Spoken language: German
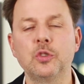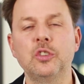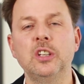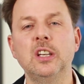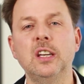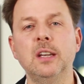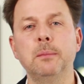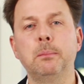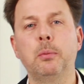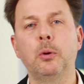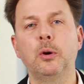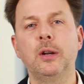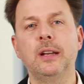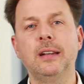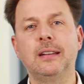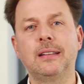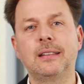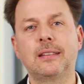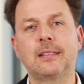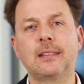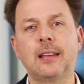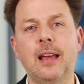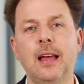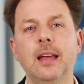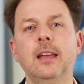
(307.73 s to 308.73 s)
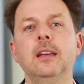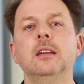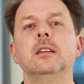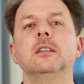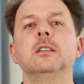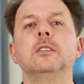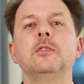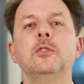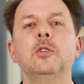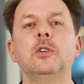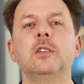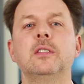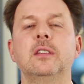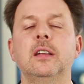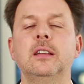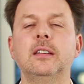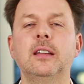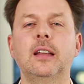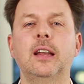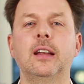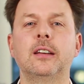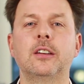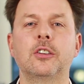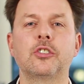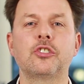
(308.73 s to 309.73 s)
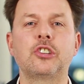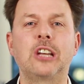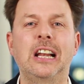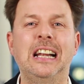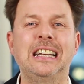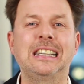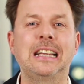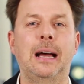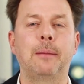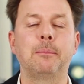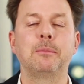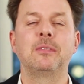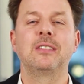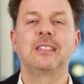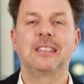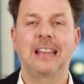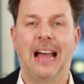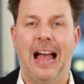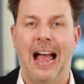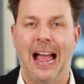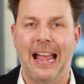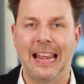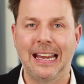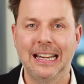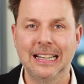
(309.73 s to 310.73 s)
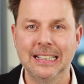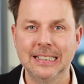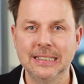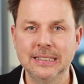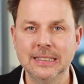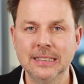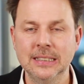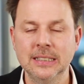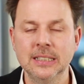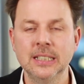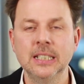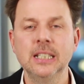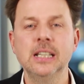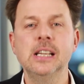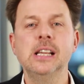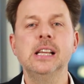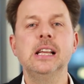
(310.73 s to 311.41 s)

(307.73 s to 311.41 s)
die die Polizei irgendwo ins Internet gestellt hat, teilen?